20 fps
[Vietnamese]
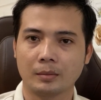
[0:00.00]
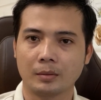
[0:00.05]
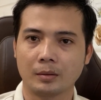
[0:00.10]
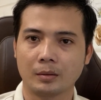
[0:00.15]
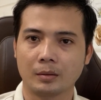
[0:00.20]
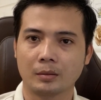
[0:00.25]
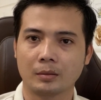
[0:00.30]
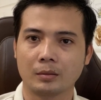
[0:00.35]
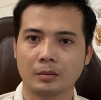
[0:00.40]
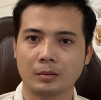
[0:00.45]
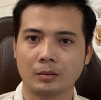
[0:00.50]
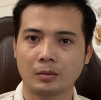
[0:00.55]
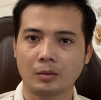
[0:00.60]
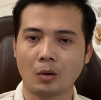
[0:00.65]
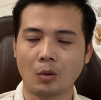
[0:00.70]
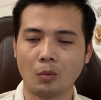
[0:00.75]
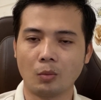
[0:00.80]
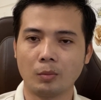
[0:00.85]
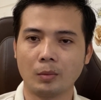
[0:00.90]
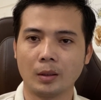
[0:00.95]
Ờ,
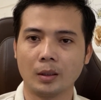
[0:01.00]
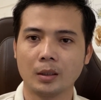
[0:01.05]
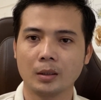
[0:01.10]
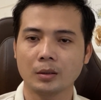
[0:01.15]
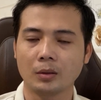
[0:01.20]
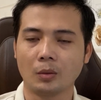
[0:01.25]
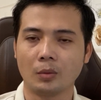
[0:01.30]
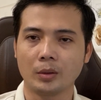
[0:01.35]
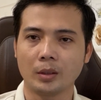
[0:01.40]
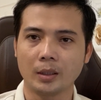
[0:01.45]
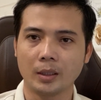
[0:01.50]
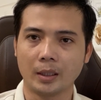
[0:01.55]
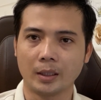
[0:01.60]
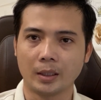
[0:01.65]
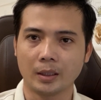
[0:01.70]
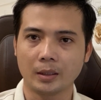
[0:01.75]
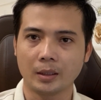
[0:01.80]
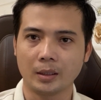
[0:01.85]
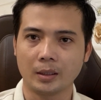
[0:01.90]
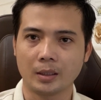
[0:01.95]
cụ mà lớn tuổi như
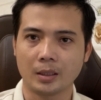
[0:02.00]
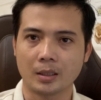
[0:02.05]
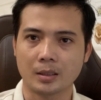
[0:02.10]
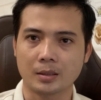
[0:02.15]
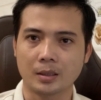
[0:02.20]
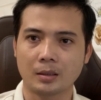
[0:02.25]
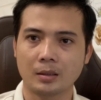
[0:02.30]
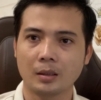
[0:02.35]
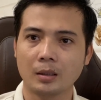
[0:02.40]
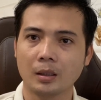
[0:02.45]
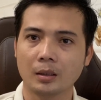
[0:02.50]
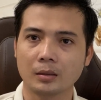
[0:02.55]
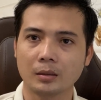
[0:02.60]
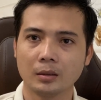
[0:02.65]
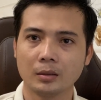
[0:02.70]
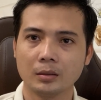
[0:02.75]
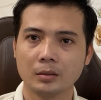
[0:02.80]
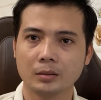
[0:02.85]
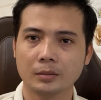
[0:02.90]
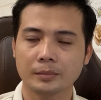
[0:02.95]
vậy thì sanh rất là
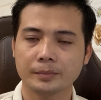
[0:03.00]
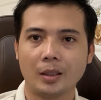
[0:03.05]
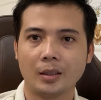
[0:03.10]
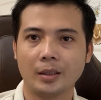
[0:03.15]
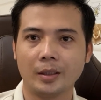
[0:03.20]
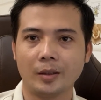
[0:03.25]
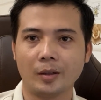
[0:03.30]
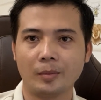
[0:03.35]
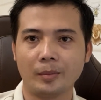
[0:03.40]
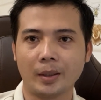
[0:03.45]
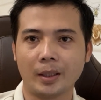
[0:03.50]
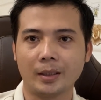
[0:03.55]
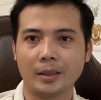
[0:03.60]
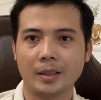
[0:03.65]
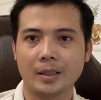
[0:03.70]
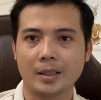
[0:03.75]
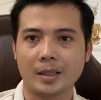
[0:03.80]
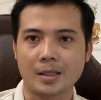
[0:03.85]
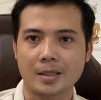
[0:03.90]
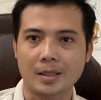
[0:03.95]
thương cho nên thì hôm nay
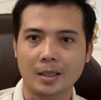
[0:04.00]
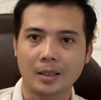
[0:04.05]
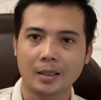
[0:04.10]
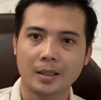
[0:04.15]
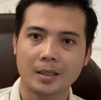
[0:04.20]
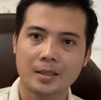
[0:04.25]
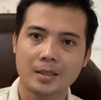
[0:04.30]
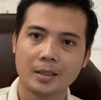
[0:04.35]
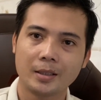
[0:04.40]
thì sanh à,